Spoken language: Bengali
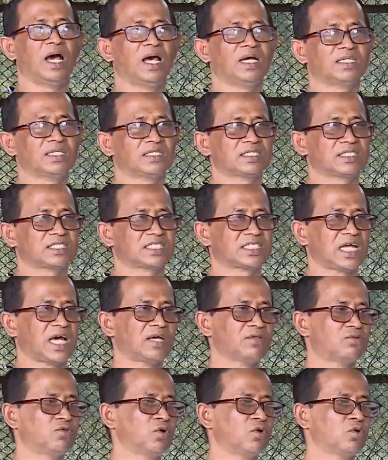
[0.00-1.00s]
আর
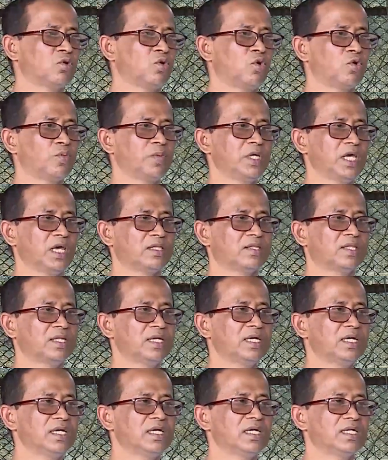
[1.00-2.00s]
সাতজন কর্মী
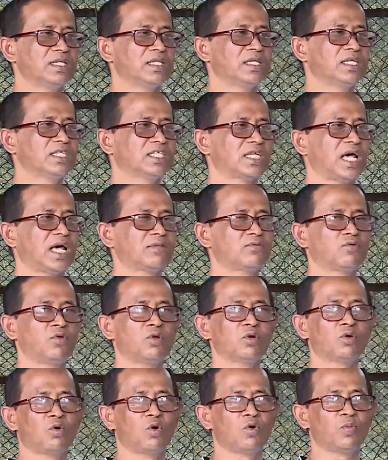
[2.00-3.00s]
আছে যে
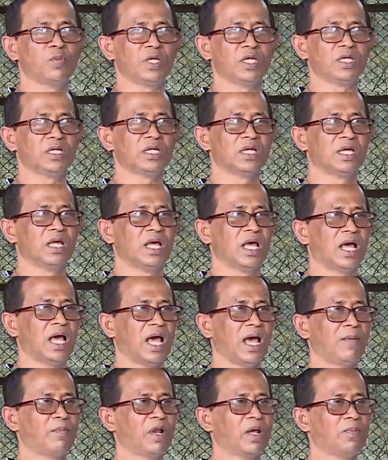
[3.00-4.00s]
সাতজন কর্মী
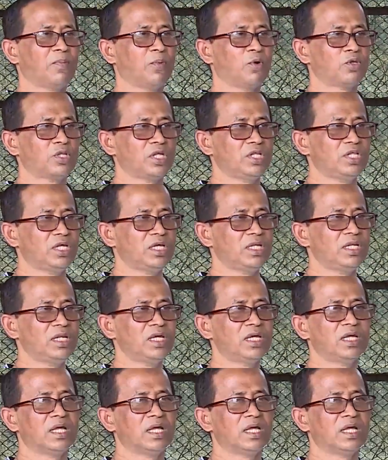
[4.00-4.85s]
আমরা প্রতিদিন